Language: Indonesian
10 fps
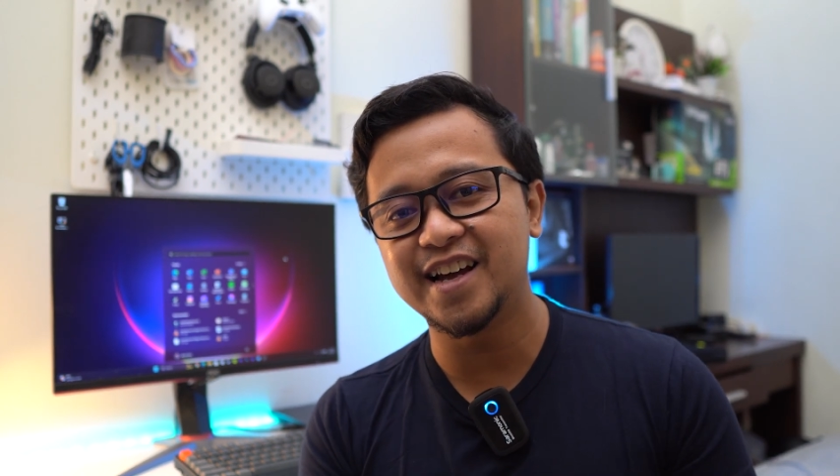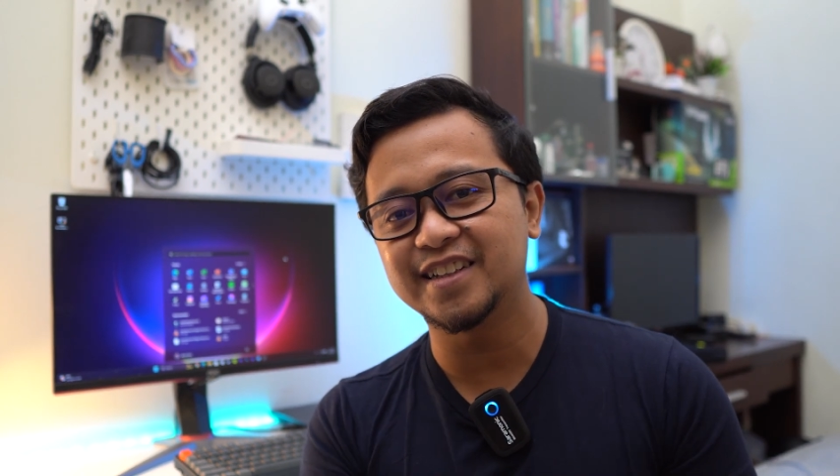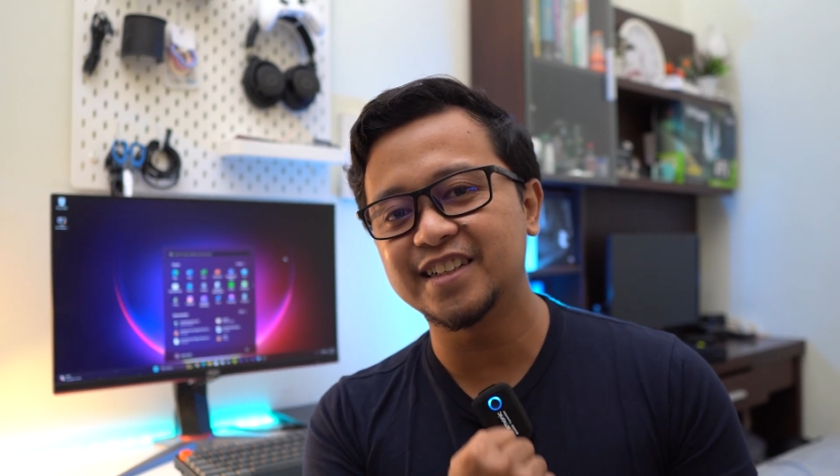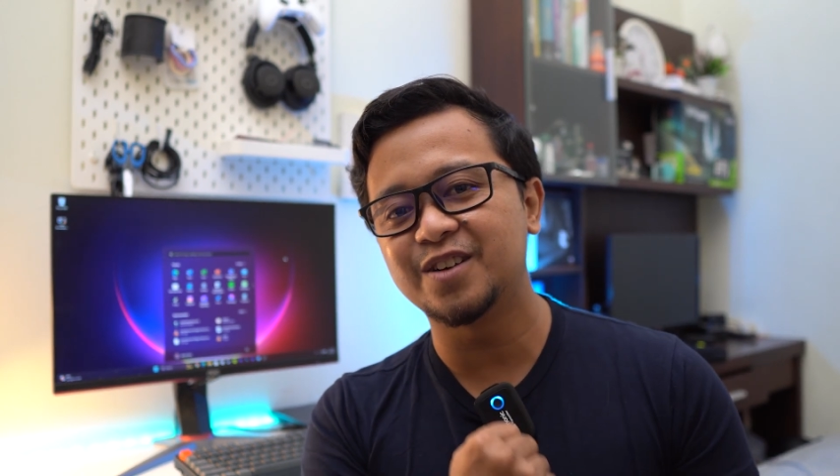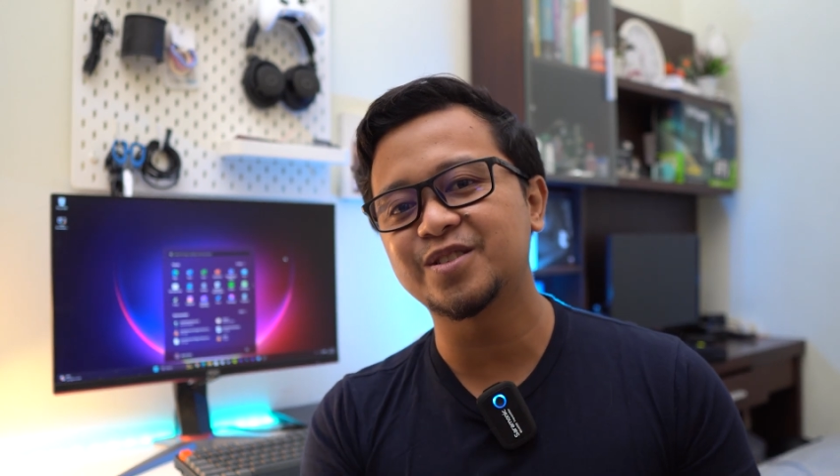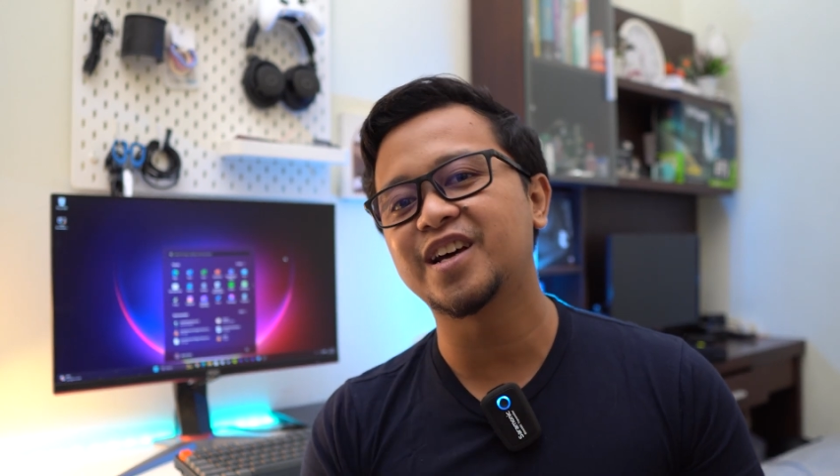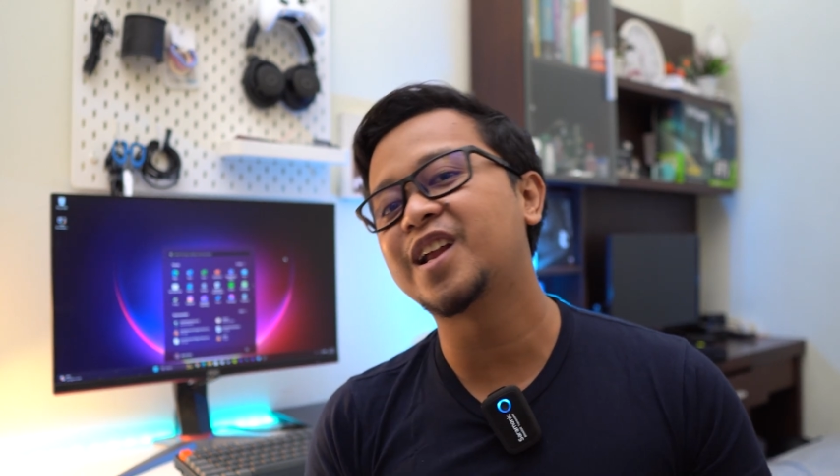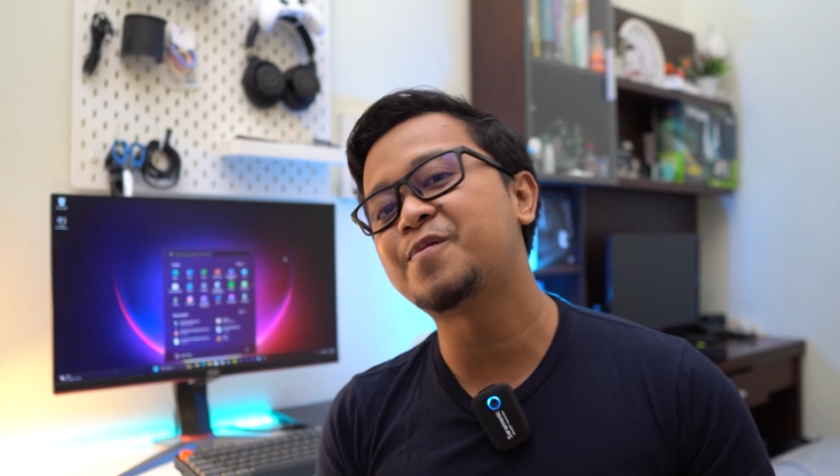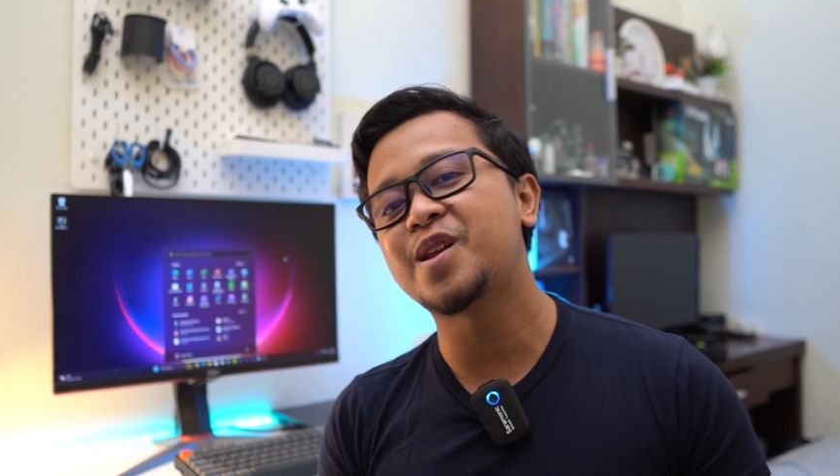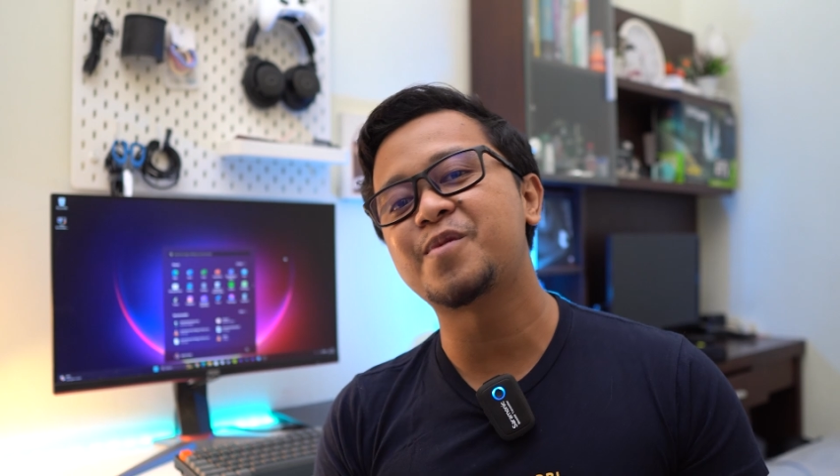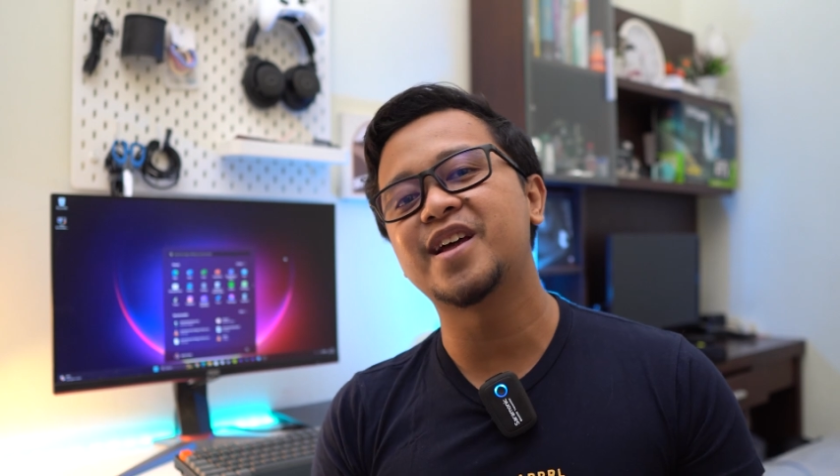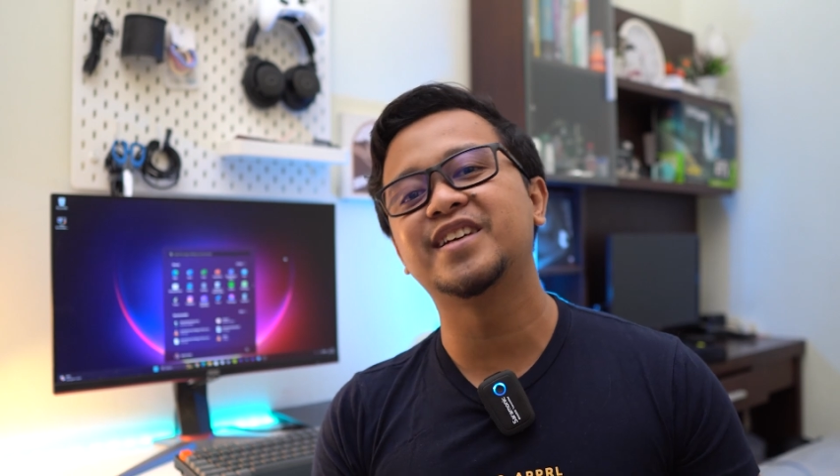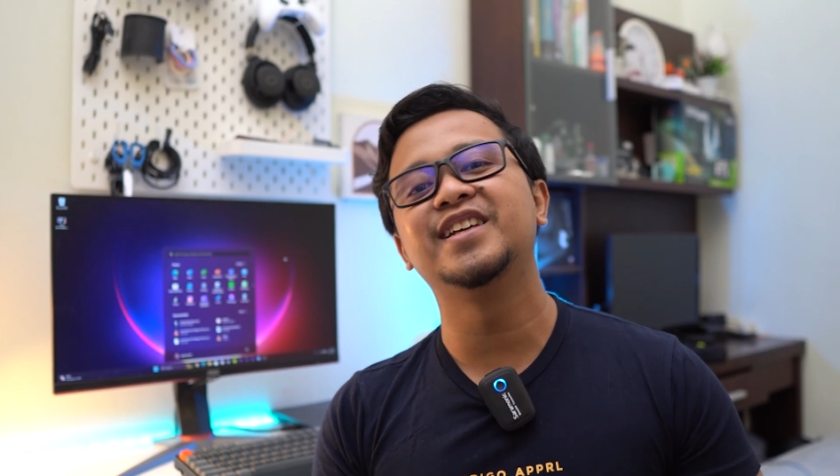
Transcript: Dan tidak usah lama-lama lagi,